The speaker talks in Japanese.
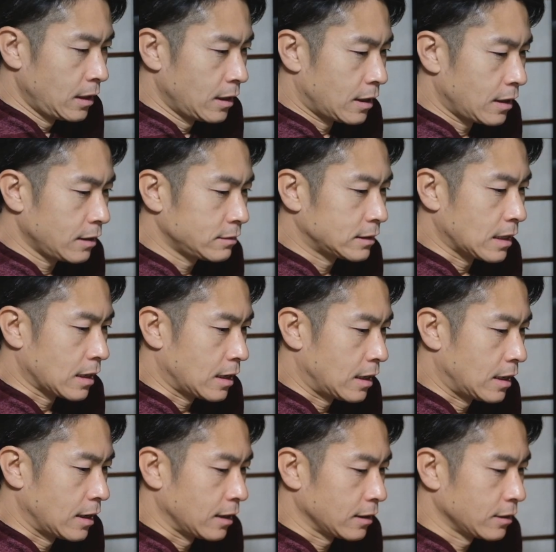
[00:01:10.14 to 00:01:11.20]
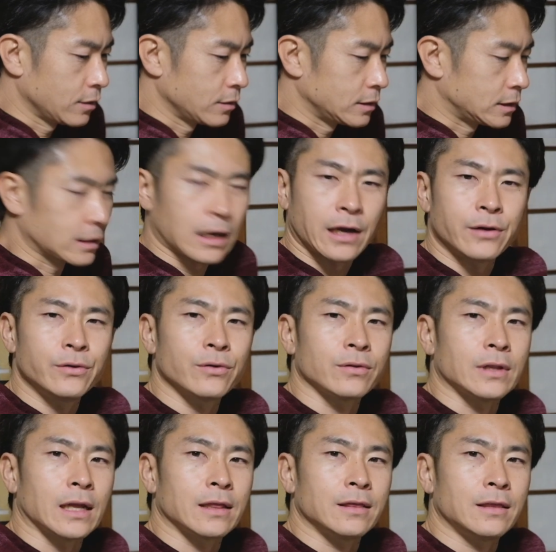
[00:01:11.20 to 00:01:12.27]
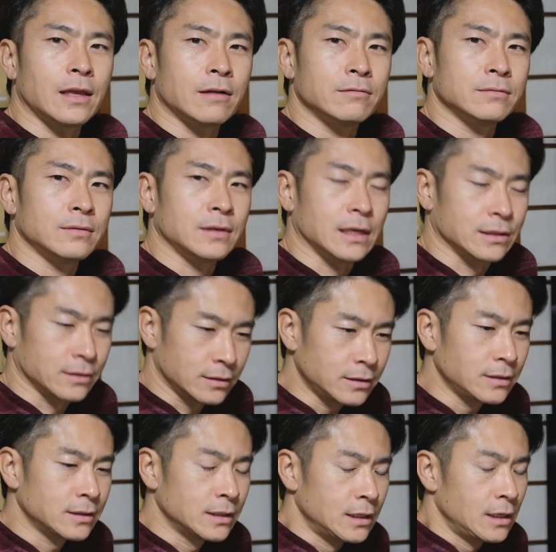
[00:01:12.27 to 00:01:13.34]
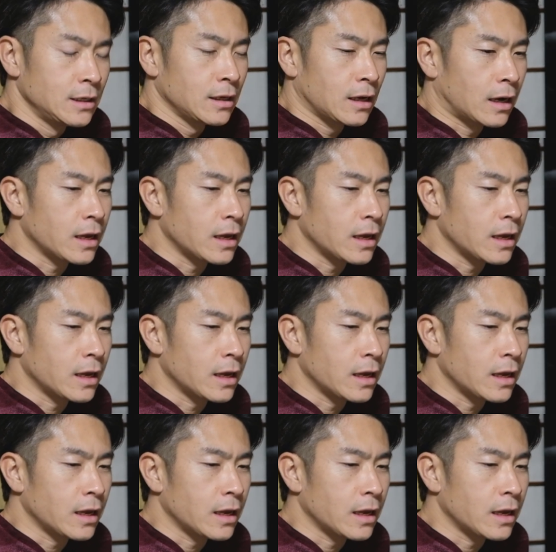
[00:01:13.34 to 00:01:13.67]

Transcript: Alexa が使えるようになってるんです。あ